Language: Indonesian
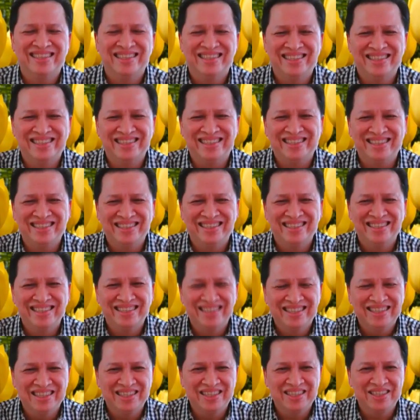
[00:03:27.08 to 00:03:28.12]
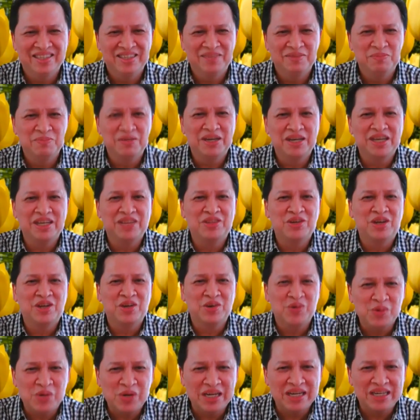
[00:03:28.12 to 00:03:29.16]
ya, Begitu
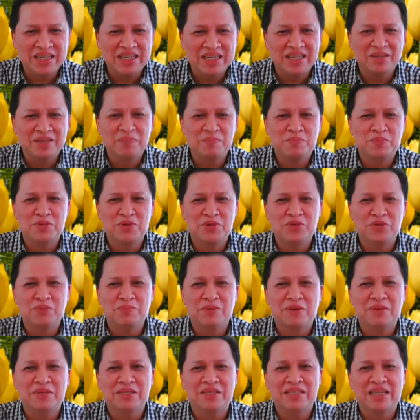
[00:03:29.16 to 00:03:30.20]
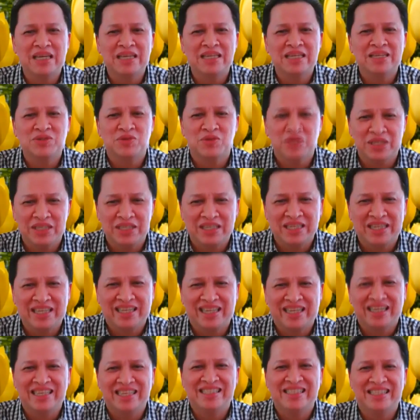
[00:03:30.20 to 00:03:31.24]
keluar dari perut mama saya sudah
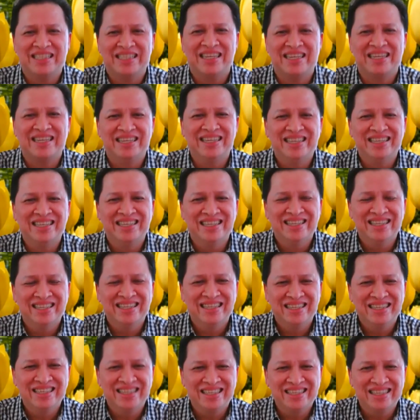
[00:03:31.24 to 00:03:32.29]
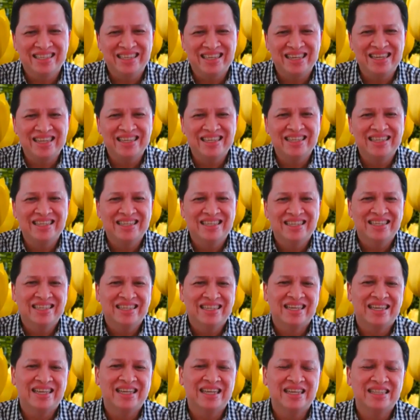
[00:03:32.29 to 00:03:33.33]
jadi Kristen. Ya,
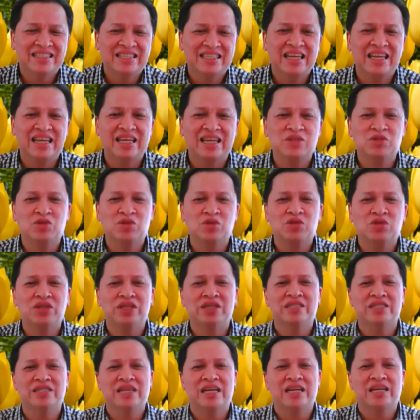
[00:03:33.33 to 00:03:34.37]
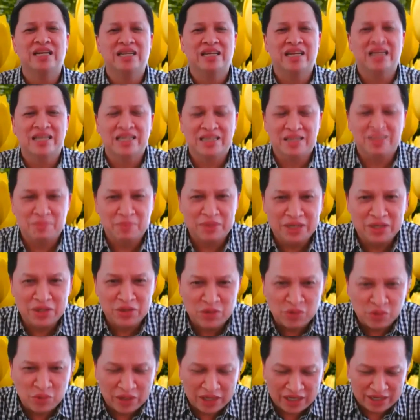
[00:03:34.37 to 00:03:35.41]
karena saya langsung diserahkan
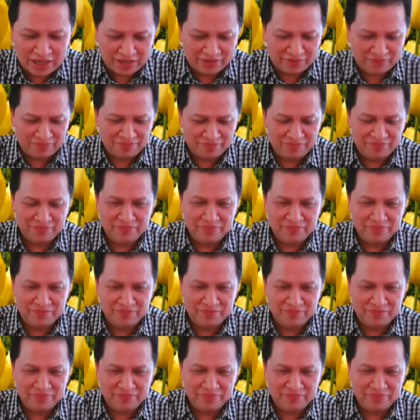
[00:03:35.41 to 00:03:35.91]
kepada Tuhan.